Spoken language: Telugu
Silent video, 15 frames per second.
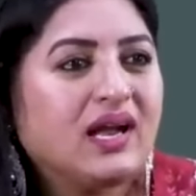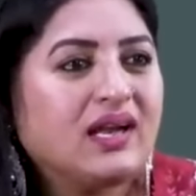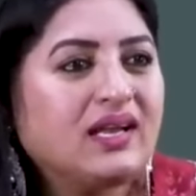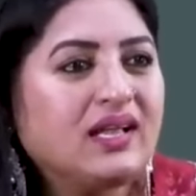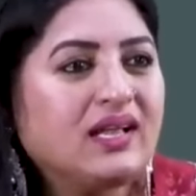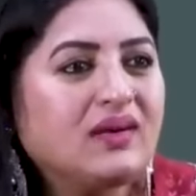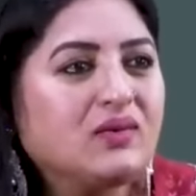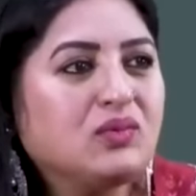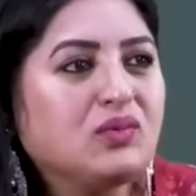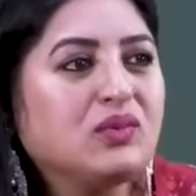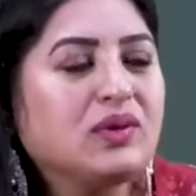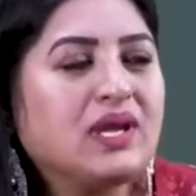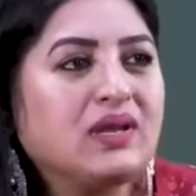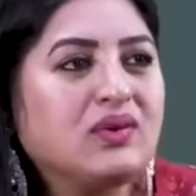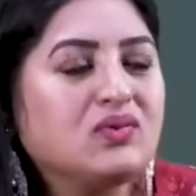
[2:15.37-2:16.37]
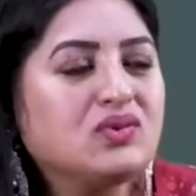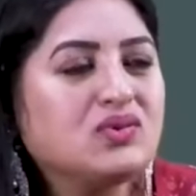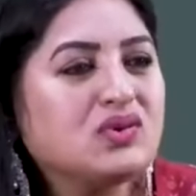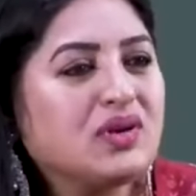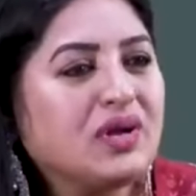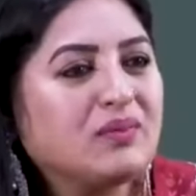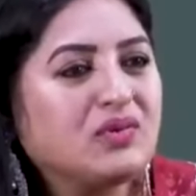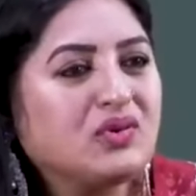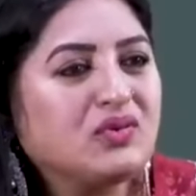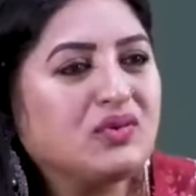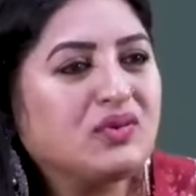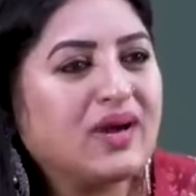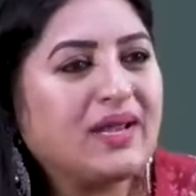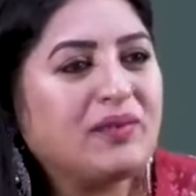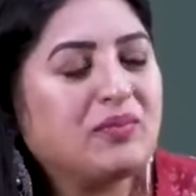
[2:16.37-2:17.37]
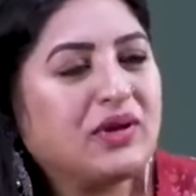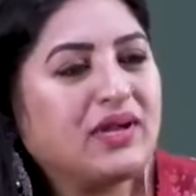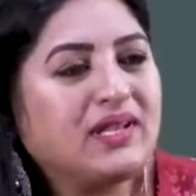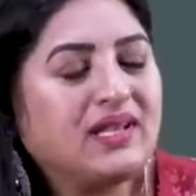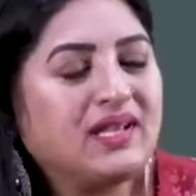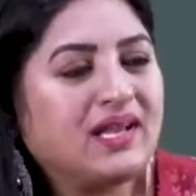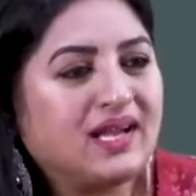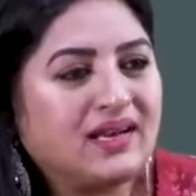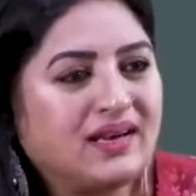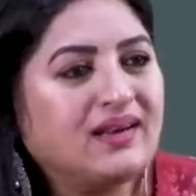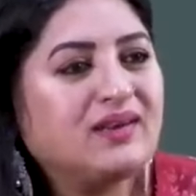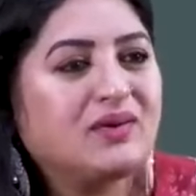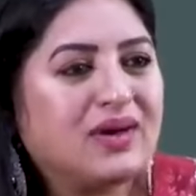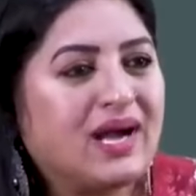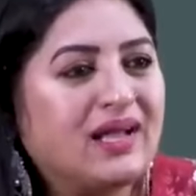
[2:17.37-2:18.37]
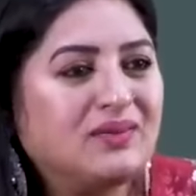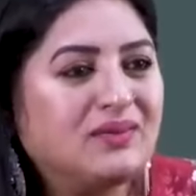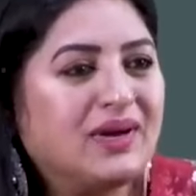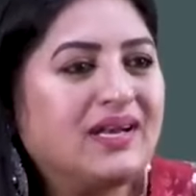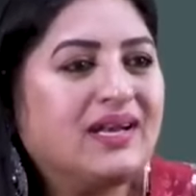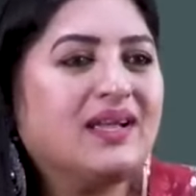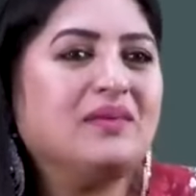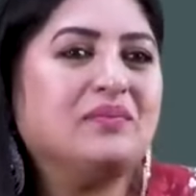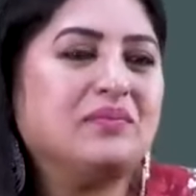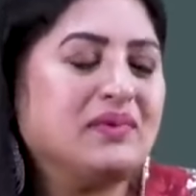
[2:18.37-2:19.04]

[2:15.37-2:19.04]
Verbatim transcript: అంటే ఊరికే నుంచున్నాము అయిపోయింది అన్నట్టు కాదు అంటే